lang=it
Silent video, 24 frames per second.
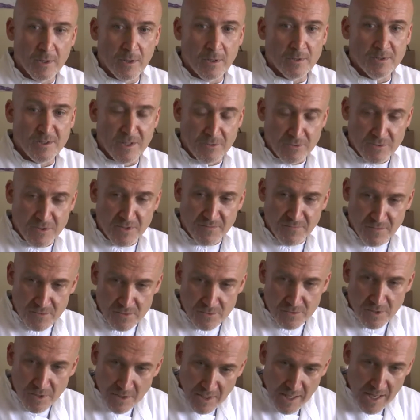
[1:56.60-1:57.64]
sia un
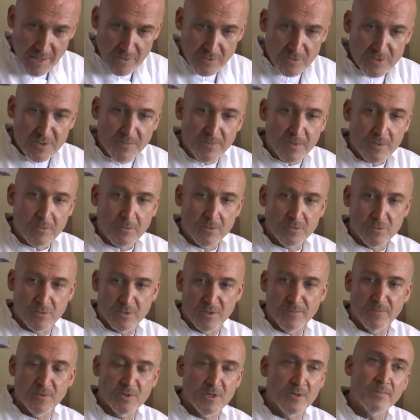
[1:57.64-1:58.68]
servizio di diagnosi per questo
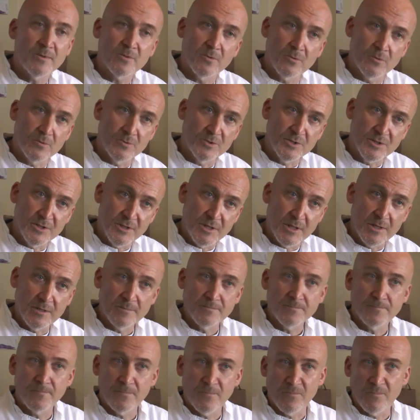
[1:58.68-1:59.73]
tipo di
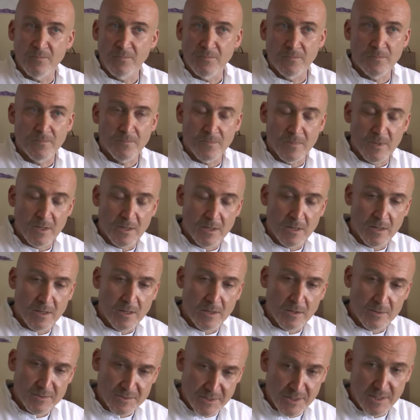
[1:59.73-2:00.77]
patologie, mm,
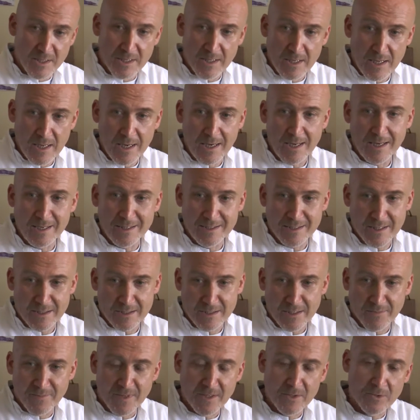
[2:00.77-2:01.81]
eh, sia il
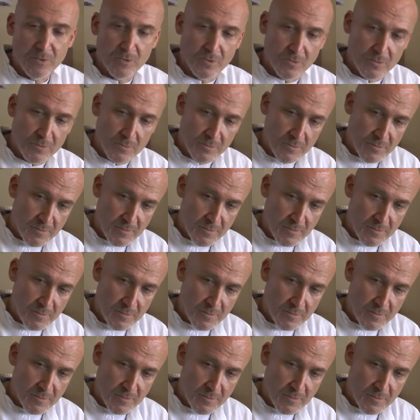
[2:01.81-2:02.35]
trattamento